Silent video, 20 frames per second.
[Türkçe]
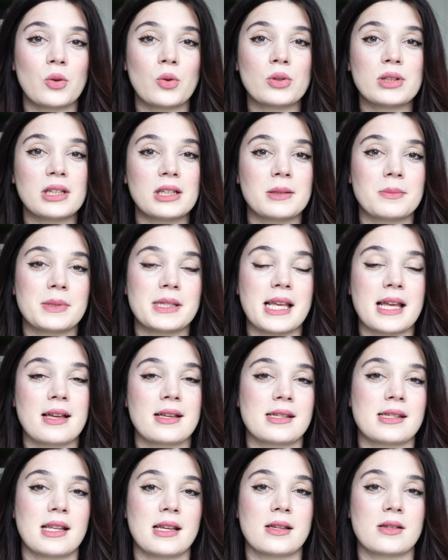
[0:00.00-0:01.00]
not alıp
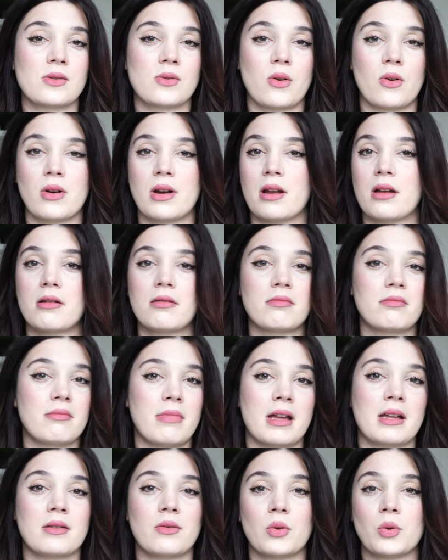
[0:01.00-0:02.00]
seanstan sonra
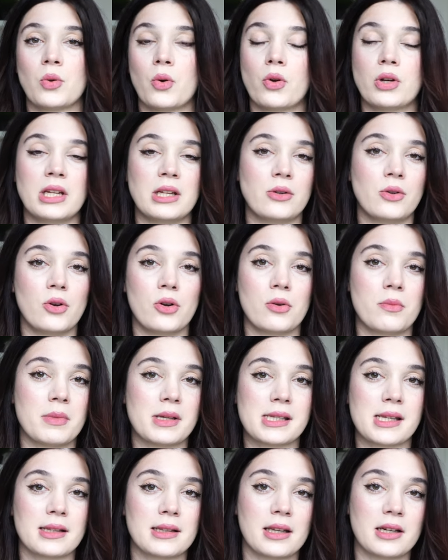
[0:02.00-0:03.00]
ben onu öneriyorum
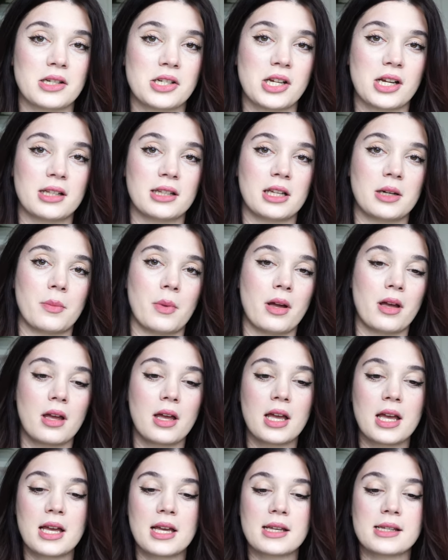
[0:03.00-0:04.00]
mesela danışanlarıma.
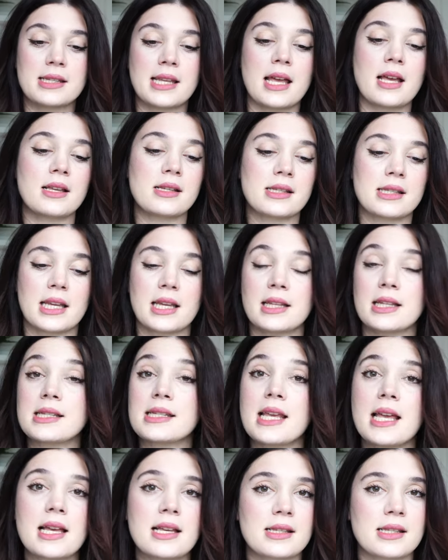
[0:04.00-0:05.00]
Seansta ya da
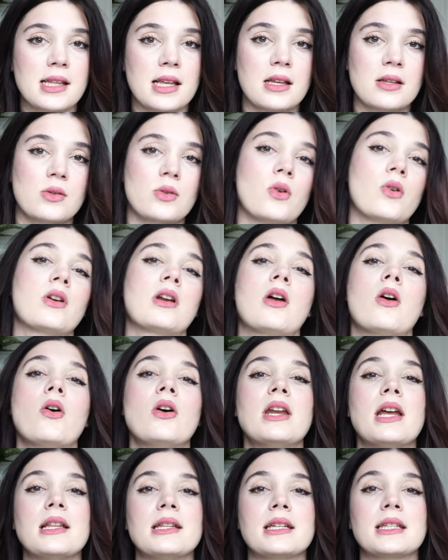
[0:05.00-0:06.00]
seanstan sonra
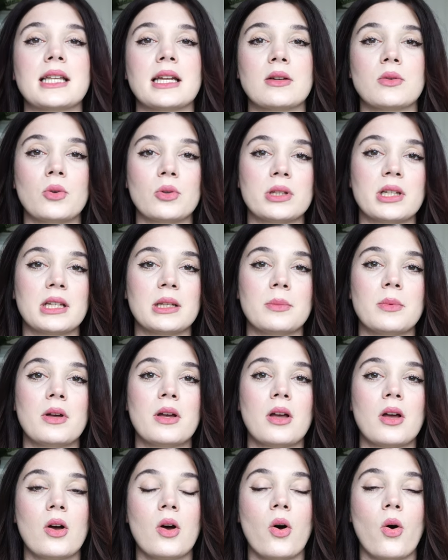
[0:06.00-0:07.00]
öğrendiklerini not alıp
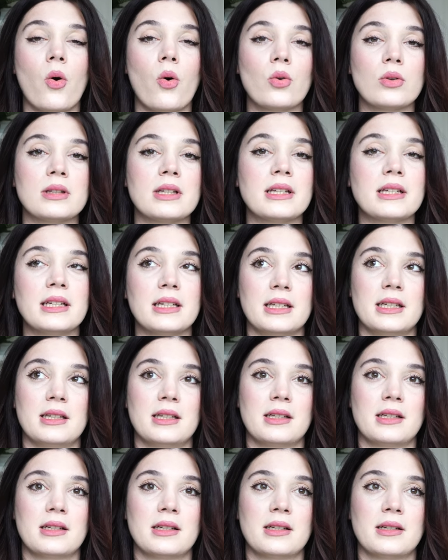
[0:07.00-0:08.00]
onları
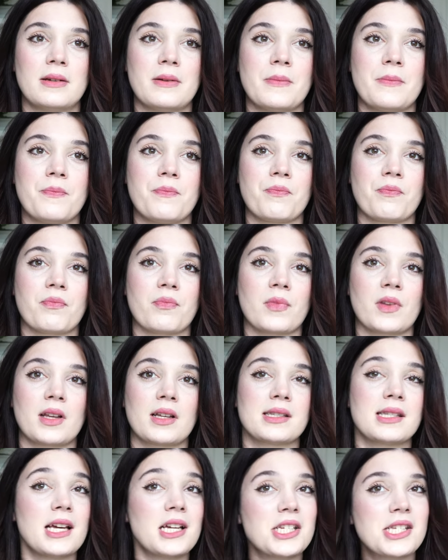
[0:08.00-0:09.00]

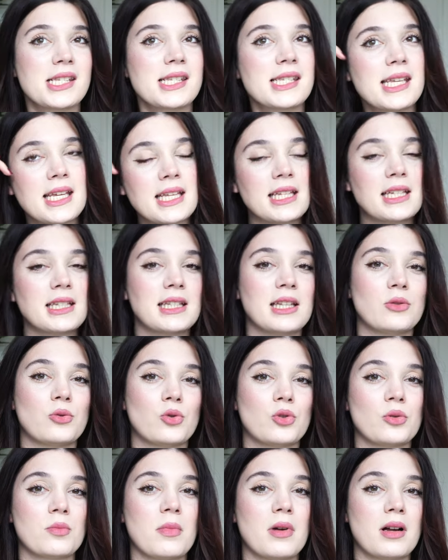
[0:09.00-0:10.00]
sadece zihninde
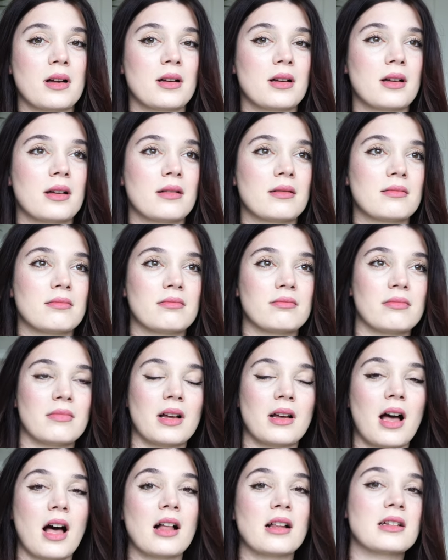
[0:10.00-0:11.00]
tutmak,
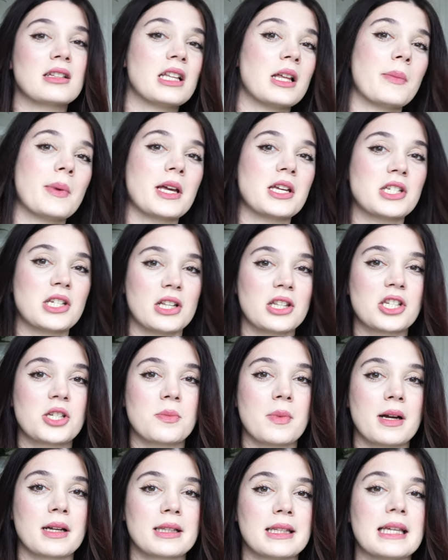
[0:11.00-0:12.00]
algılamaya
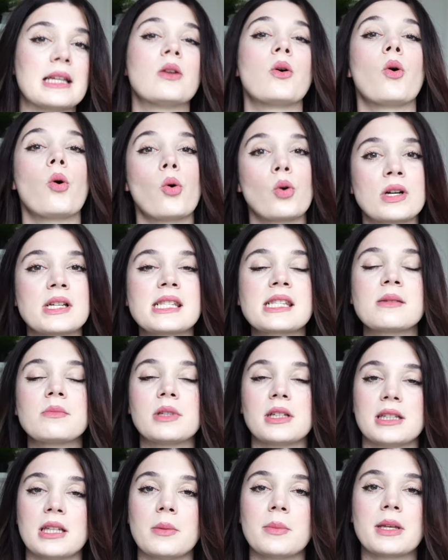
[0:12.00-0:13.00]
çalışmak değil. O kısım
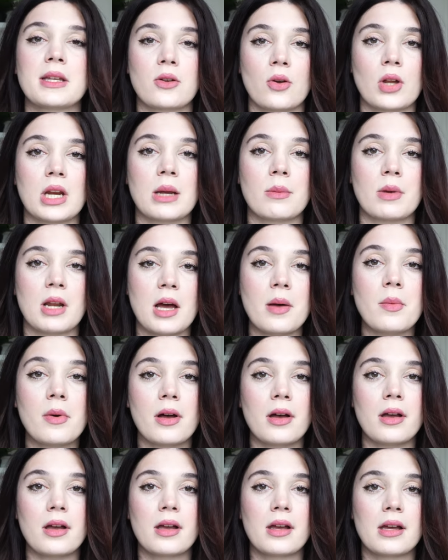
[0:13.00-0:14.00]
da tabii ki önemli
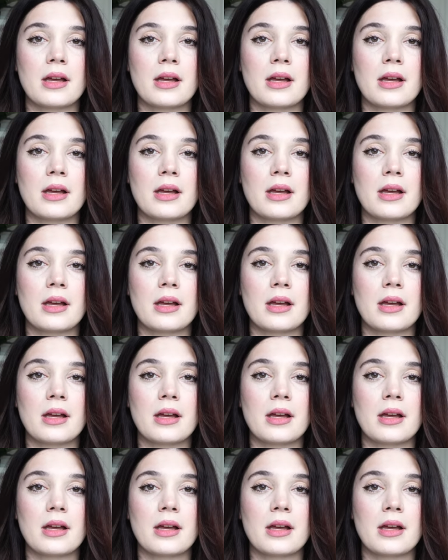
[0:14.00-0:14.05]
ama